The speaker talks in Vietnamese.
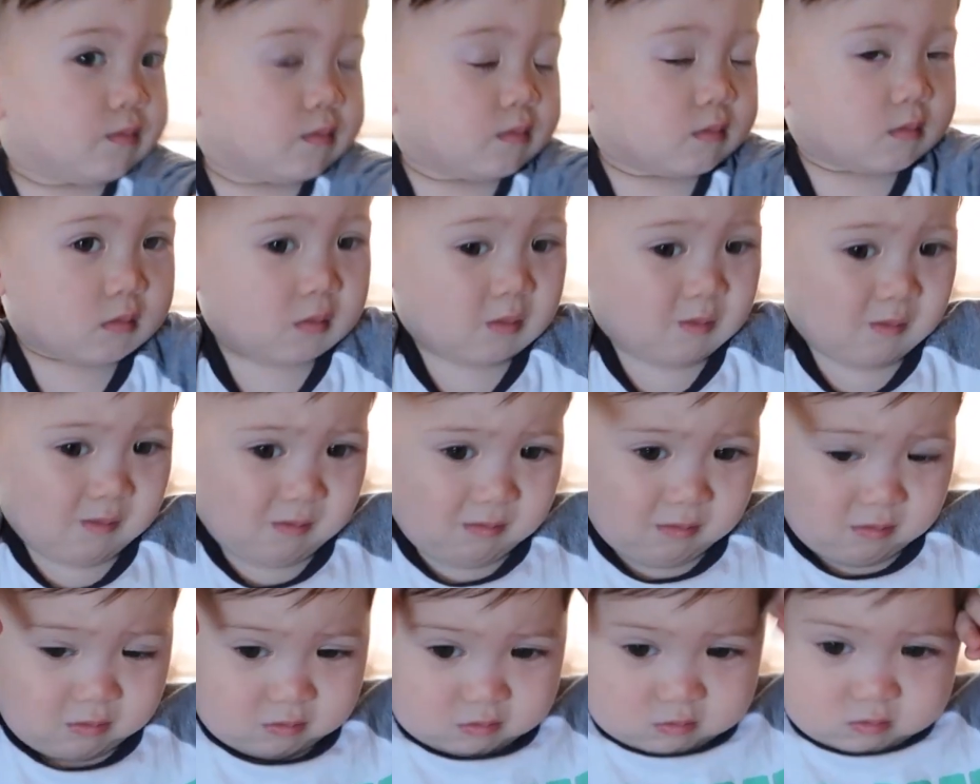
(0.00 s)
hỏng
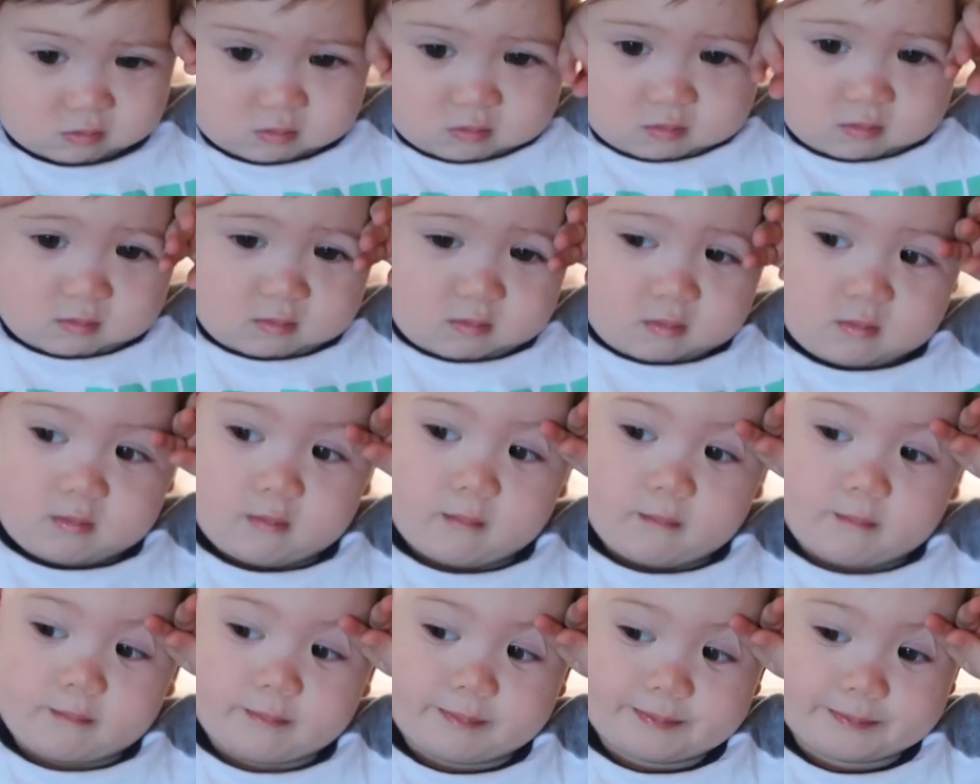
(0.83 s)
Thế là không
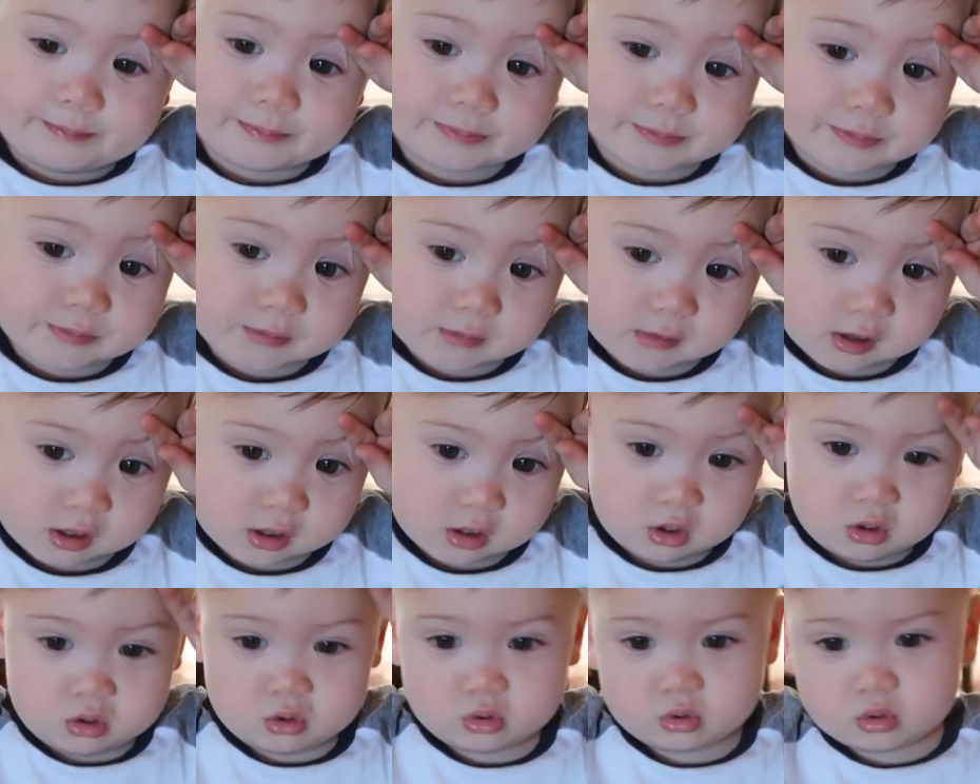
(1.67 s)
có kính để dùng nữa
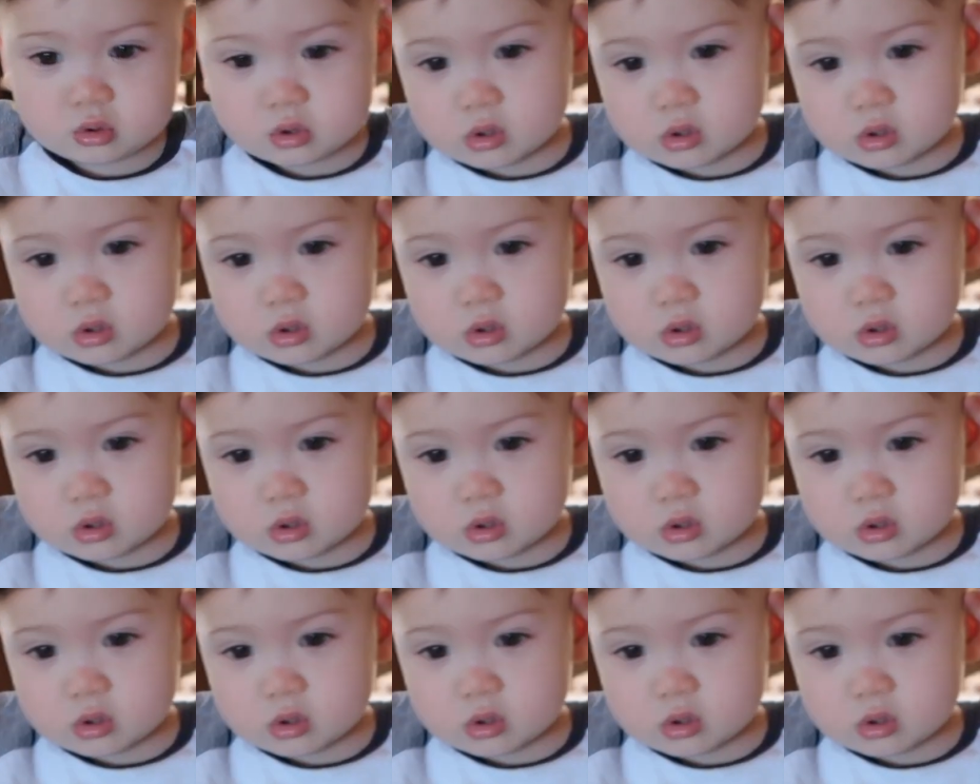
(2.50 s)
rồi